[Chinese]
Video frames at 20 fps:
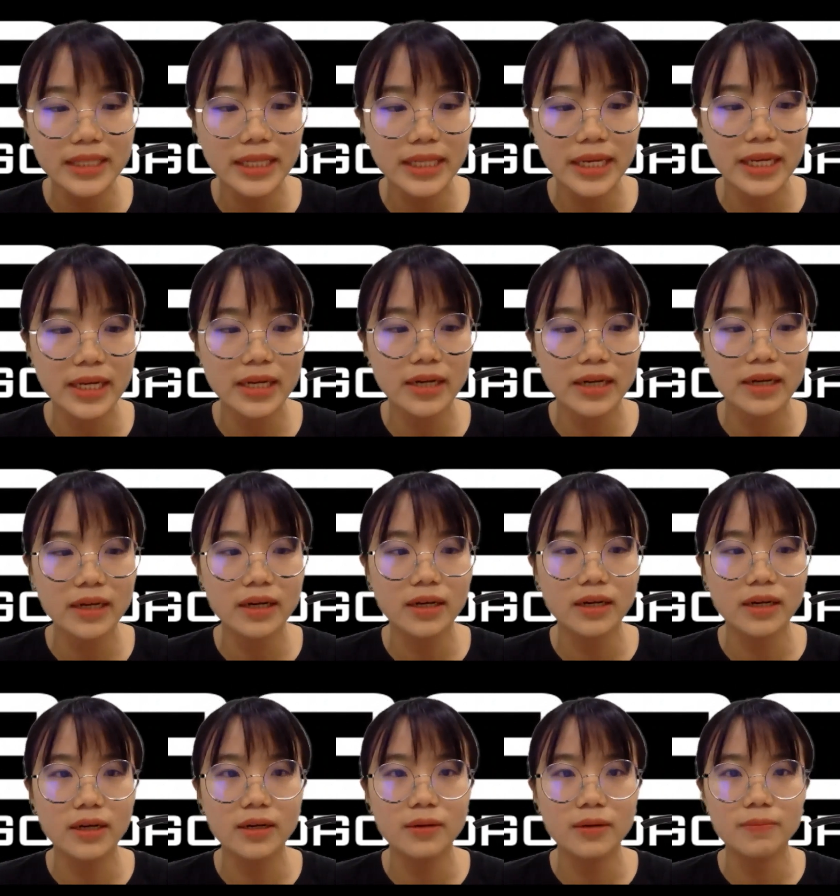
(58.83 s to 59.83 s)
这个
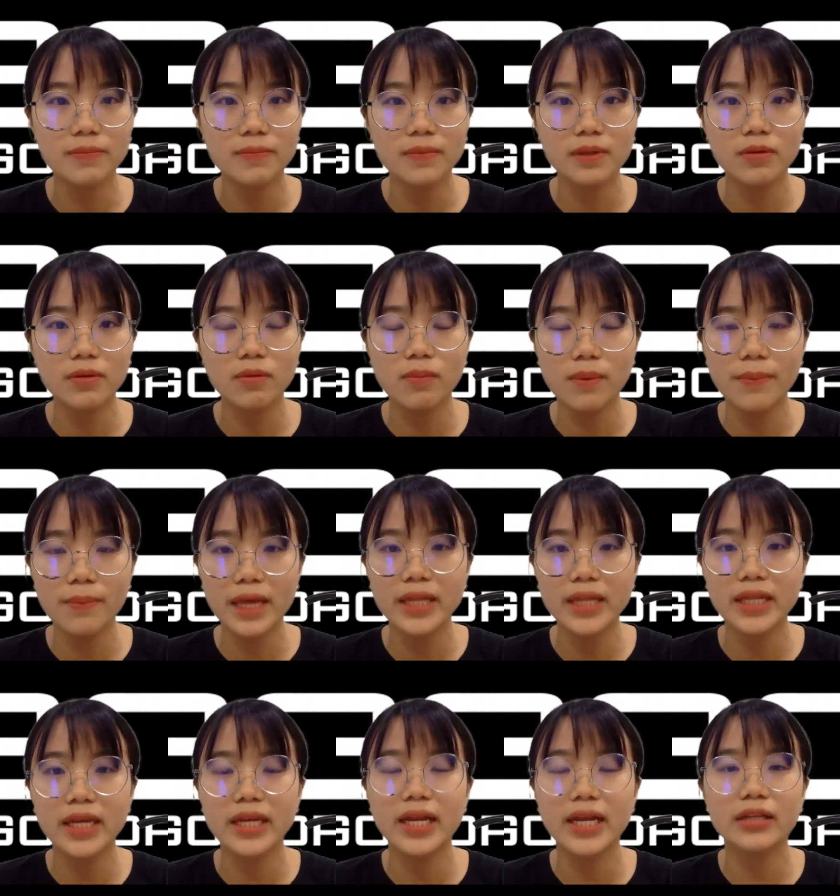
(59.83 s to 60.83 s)
呃，我们每一
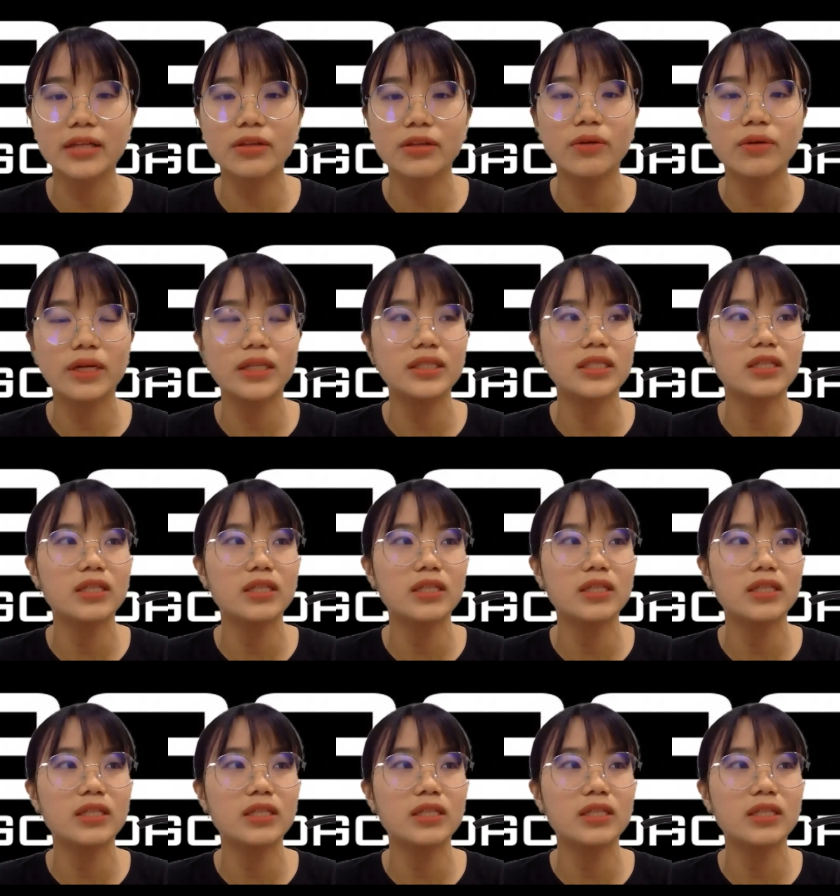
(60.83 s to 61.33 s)
天呐都会